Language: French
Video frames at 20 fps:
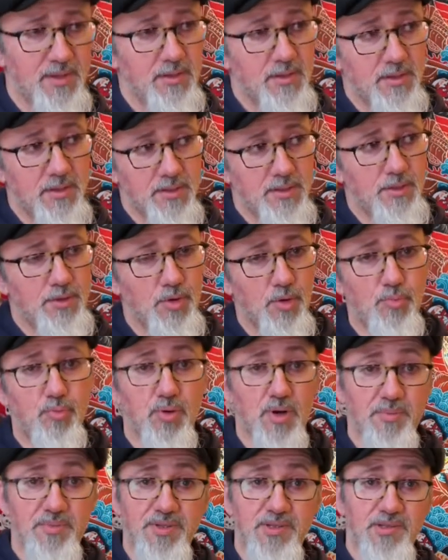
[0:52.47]
Et d'ailleurs,
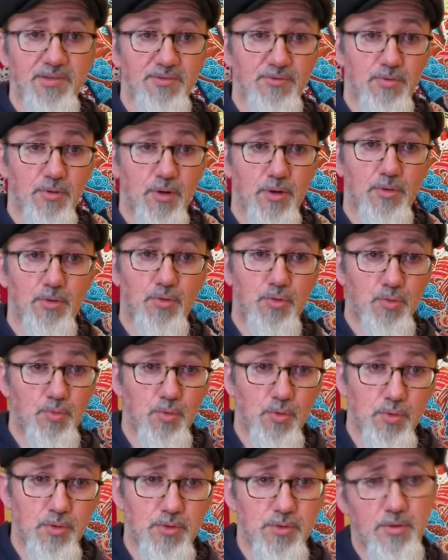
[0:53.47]
pour la petite histoire,
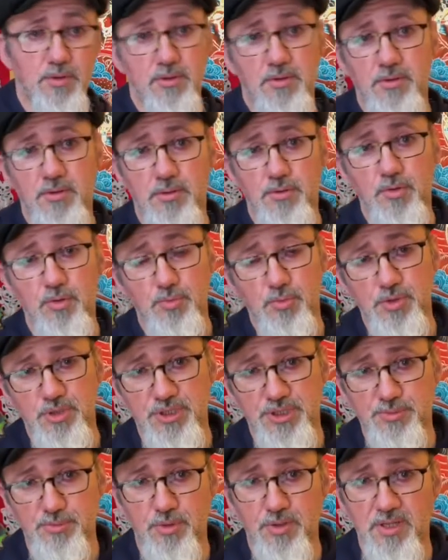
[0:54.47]
Kumo dans Kumo
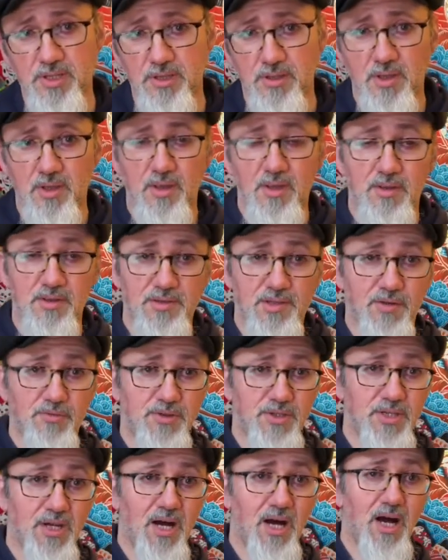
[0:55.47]
Shibori, ça
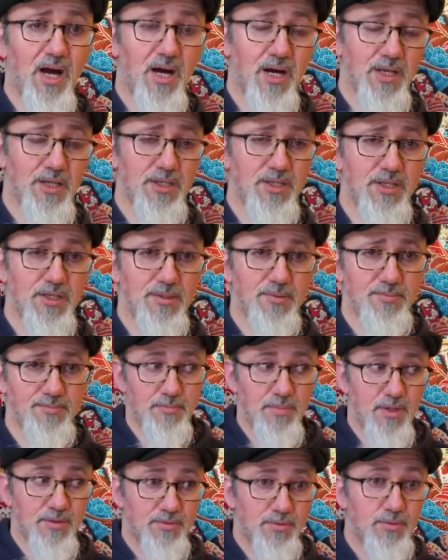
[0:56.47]
veut dire araignée
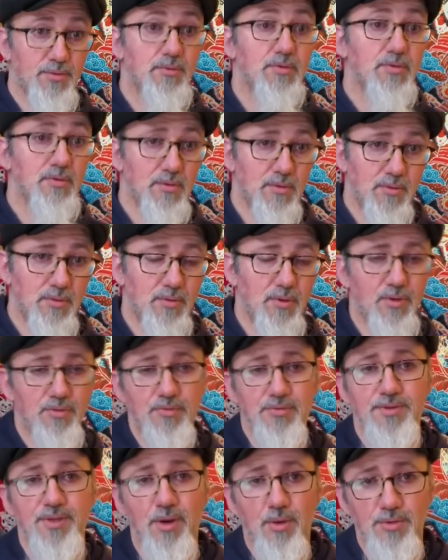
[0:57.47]
parce que euh, le
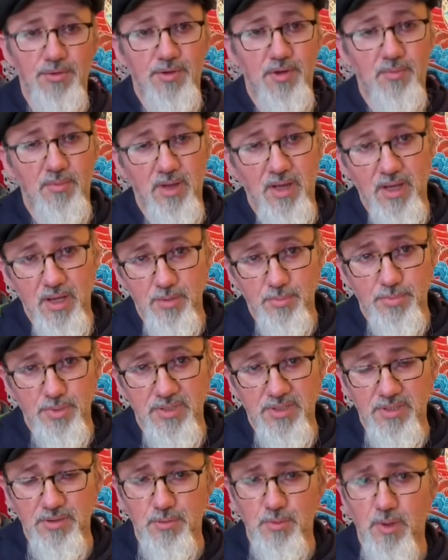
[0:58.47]
résultat ressemble à une
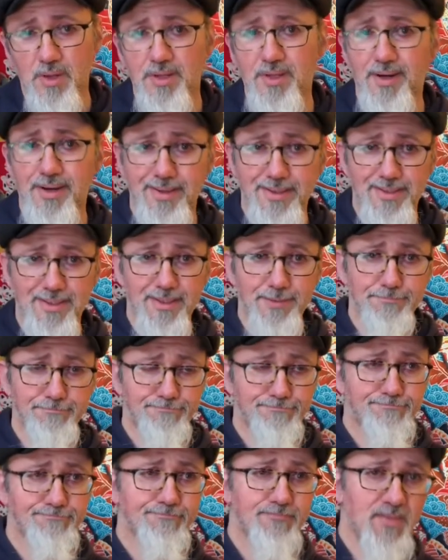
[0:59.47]
petite toile d'araignée.
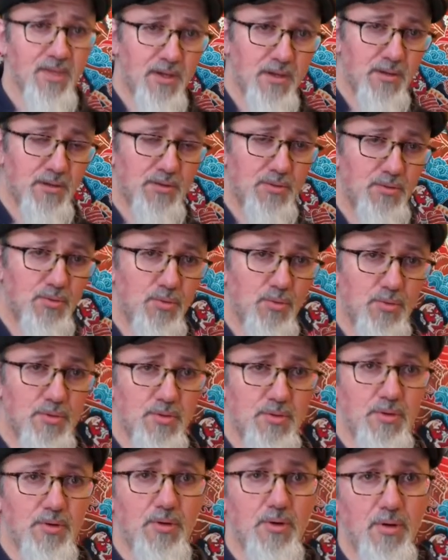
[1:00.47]

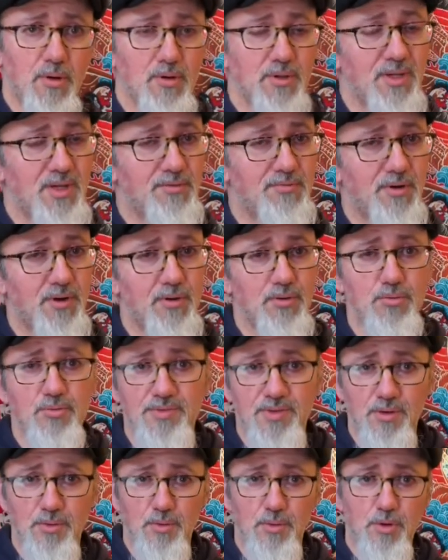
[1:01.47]
Donc euh, en avant,
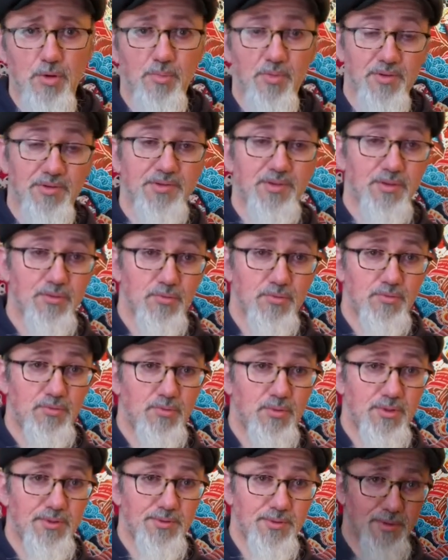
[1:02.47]
nous allons commencer tout de
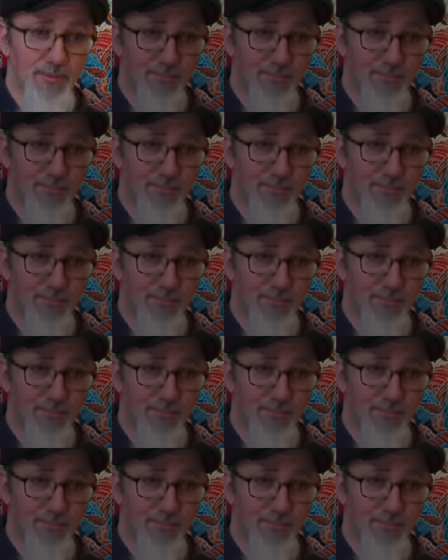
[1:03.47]
suite.